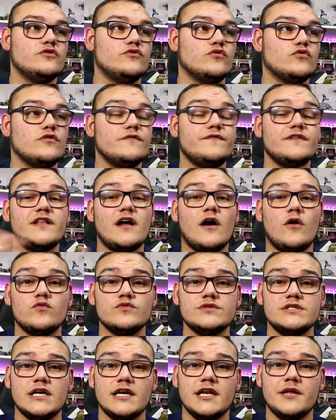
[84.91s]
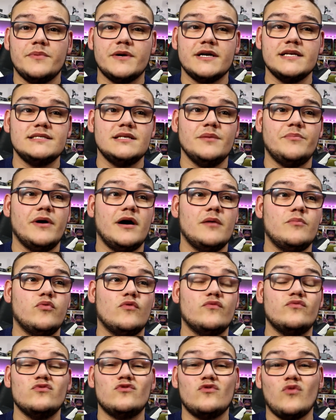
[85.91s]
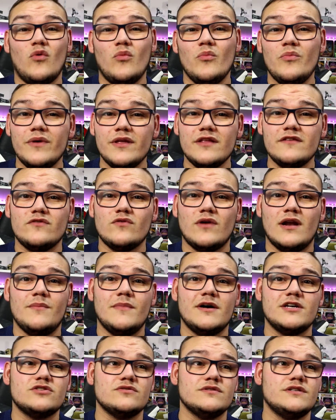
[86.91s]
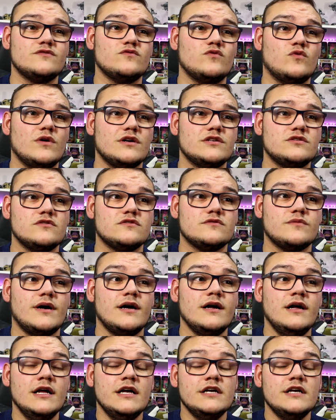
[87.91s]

donc le fait d'arrondir les prix, c'est pas pour vous tromper sur la marchandise ou quoi que ce soit,